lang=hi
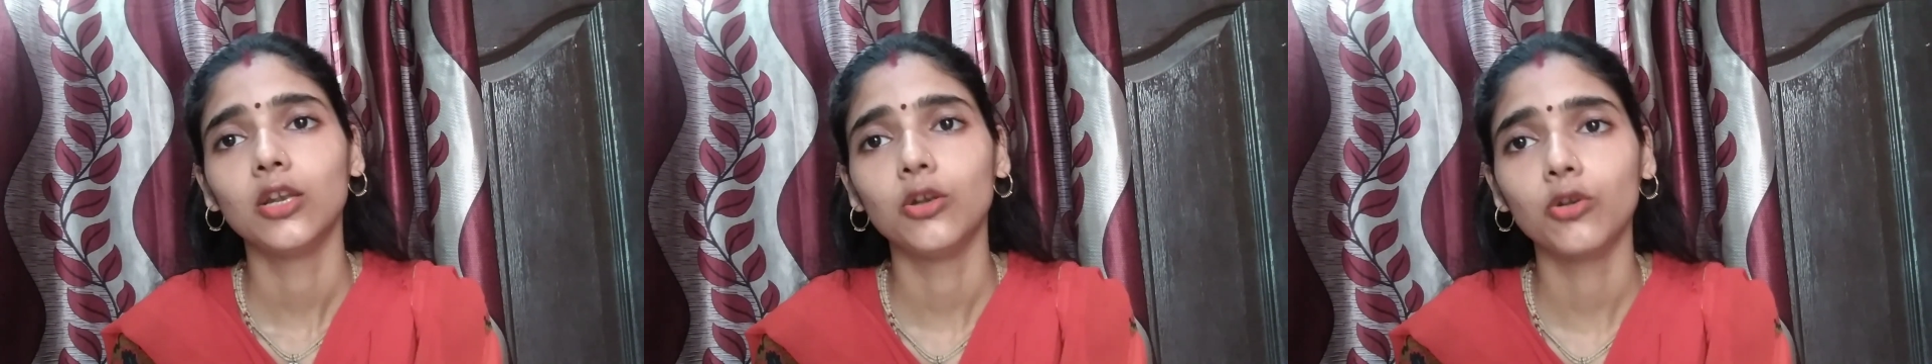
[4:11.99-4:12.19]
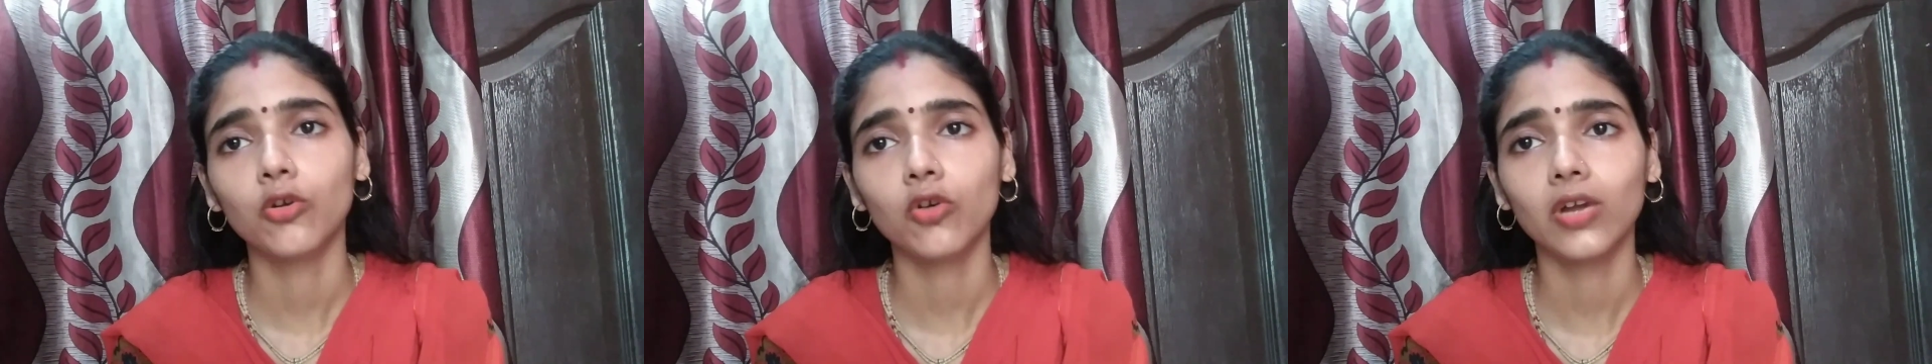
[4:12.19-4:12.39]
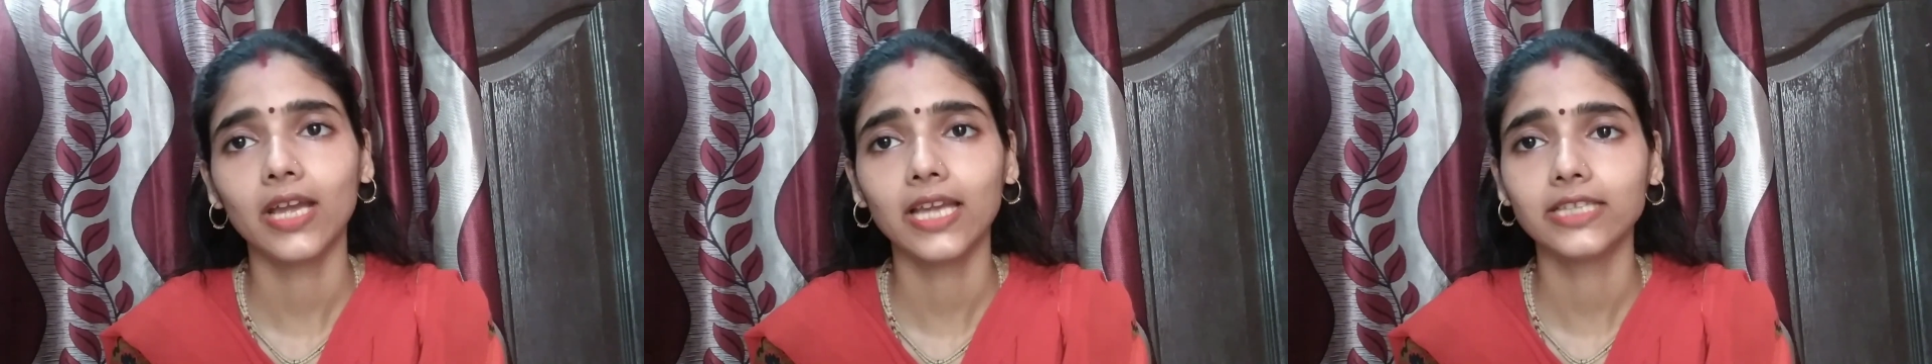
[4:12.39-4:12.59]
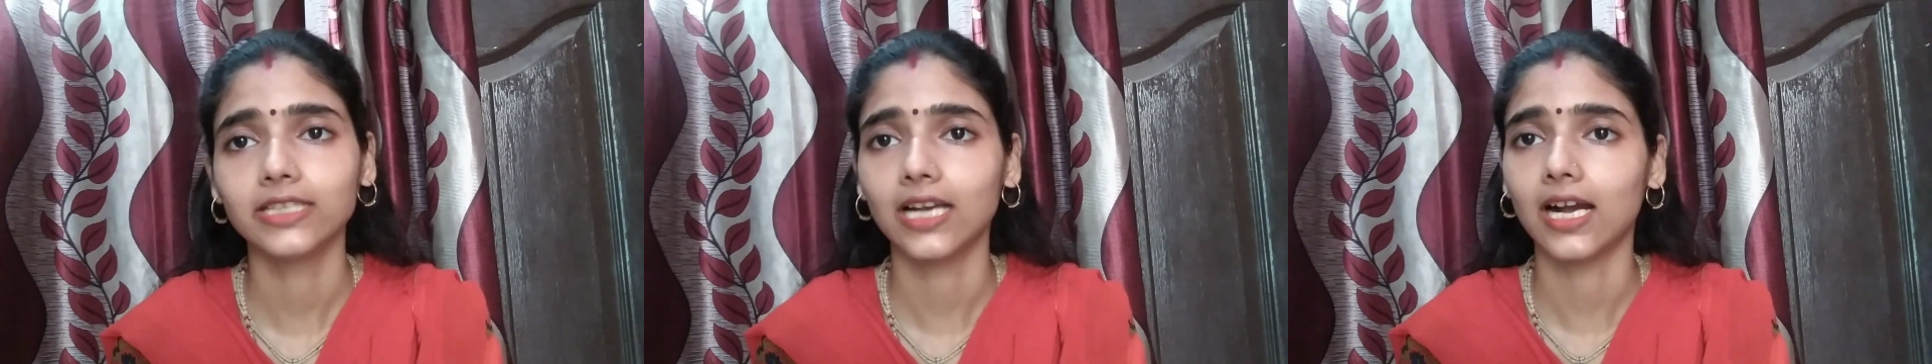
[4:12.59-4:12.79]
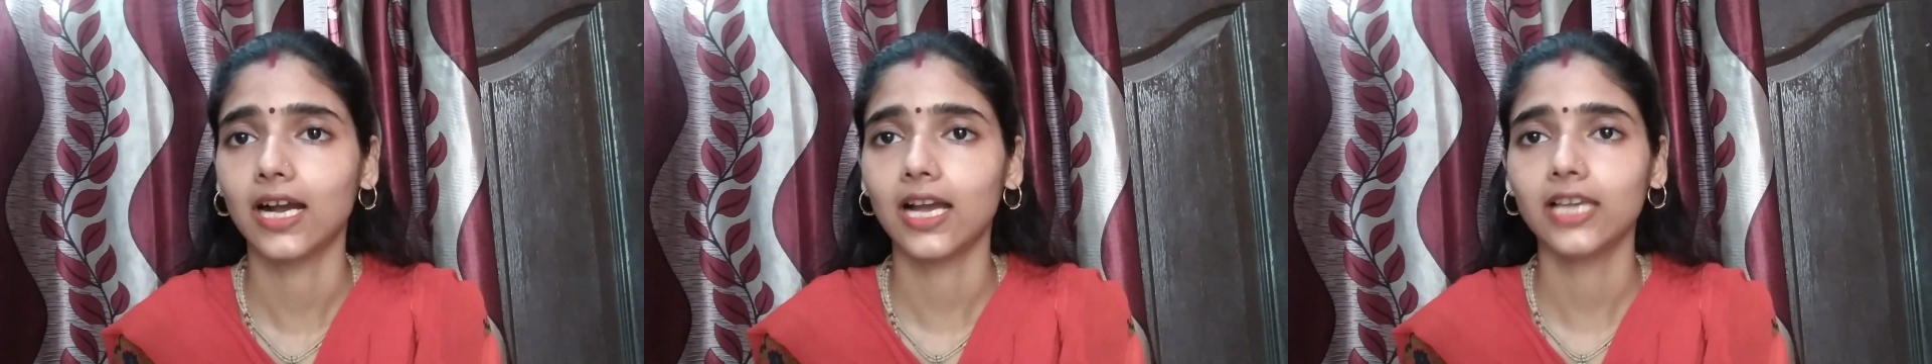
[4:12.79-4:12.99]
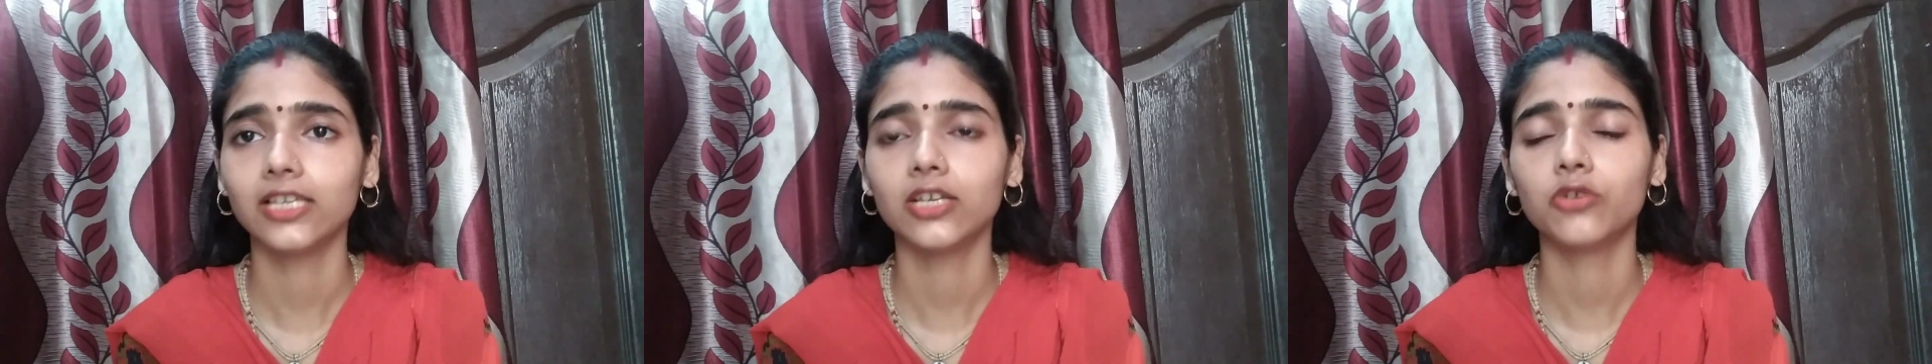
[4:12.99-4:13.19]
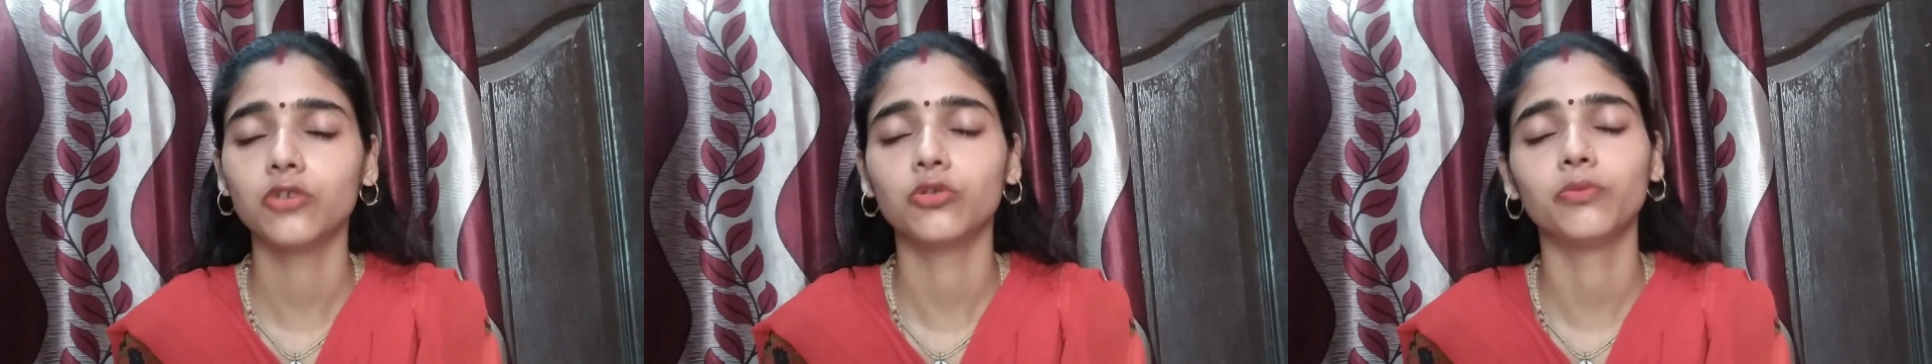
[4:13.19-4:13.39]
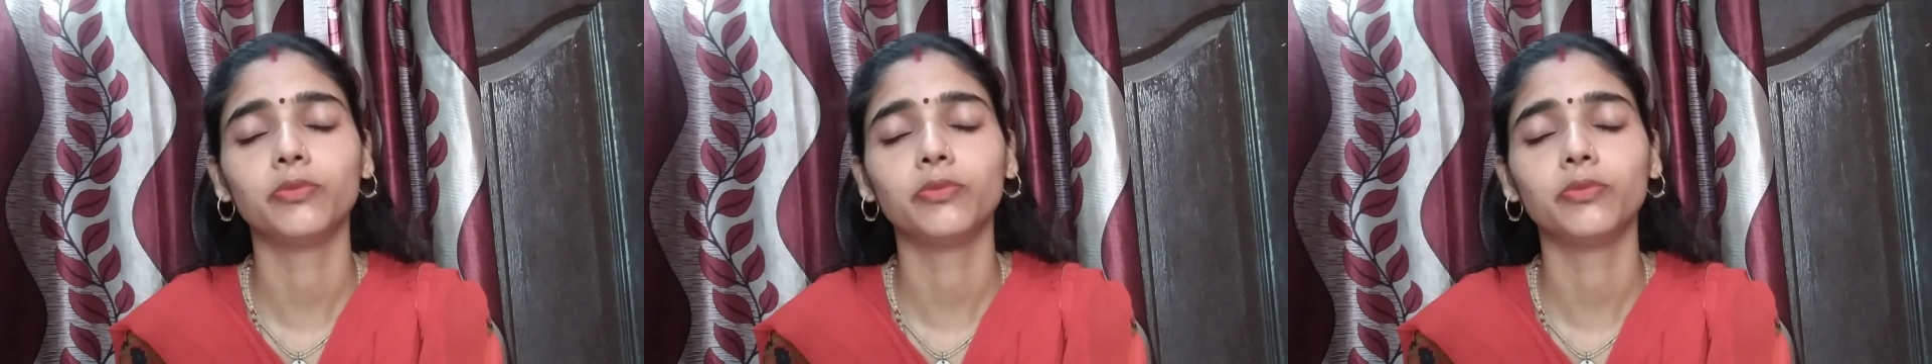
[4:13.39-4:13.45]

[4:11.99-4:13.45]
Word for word: लो है या हाई है वो